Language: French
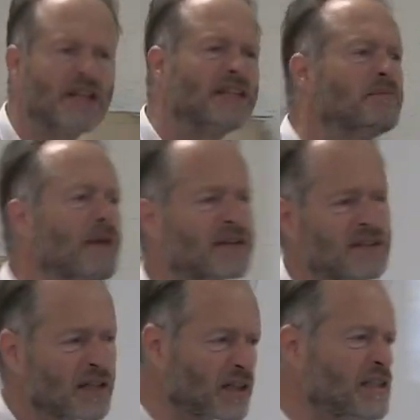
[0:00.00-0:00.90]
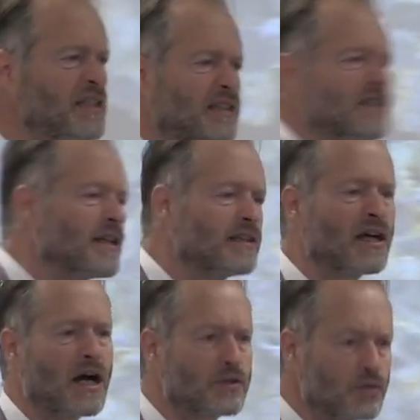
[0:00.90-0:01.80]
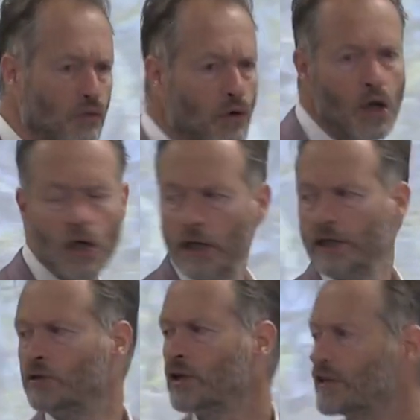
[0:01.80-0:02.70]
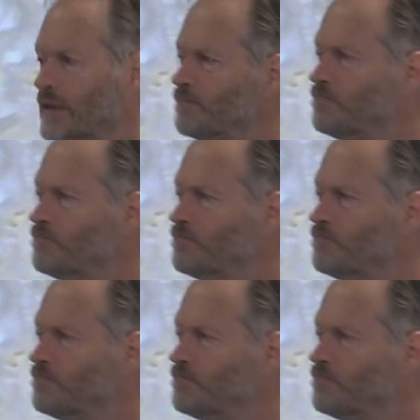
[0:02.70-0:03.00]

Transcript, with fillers: il y a des bactéries, il y a des interactions. Il doit y avoir des